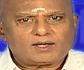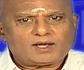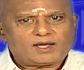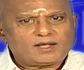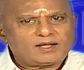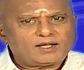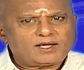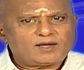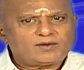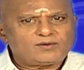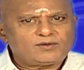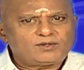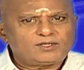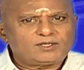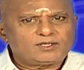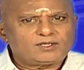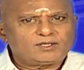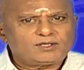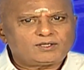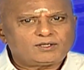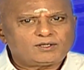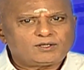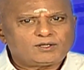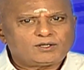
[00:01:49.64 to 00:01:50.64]
அதாவது
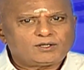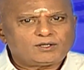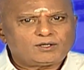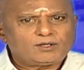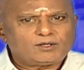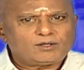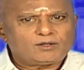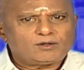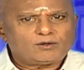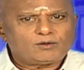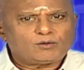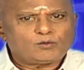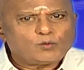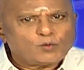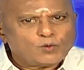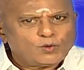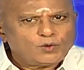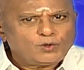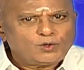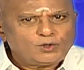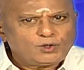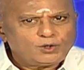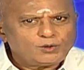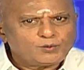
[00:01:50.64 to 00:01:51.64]

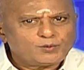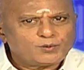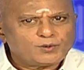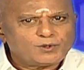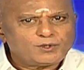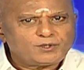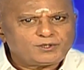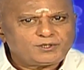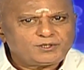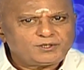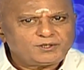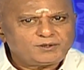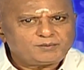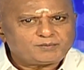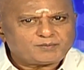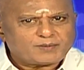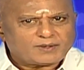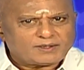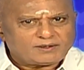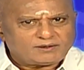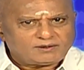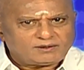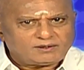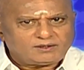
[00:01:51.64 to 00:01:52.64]
ஒன்று போட்டு
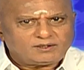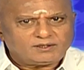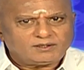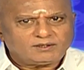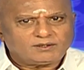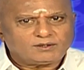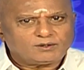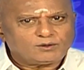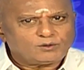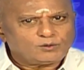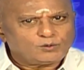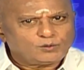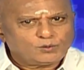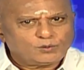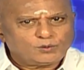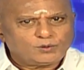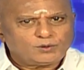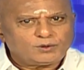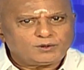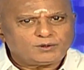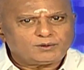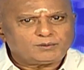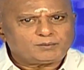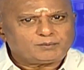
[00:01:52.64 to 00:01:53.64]
பத்து
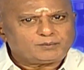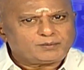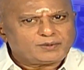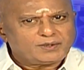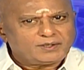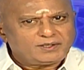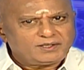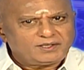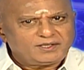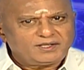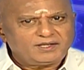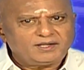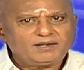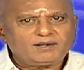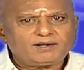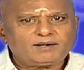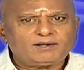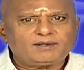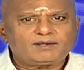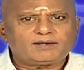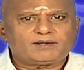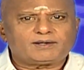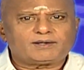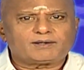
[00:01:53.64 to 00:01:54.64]
நூறு
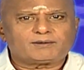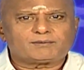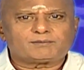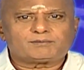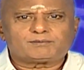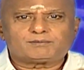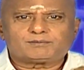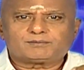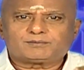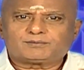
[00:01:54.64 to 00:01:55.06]
பெறுகின்ற இடம்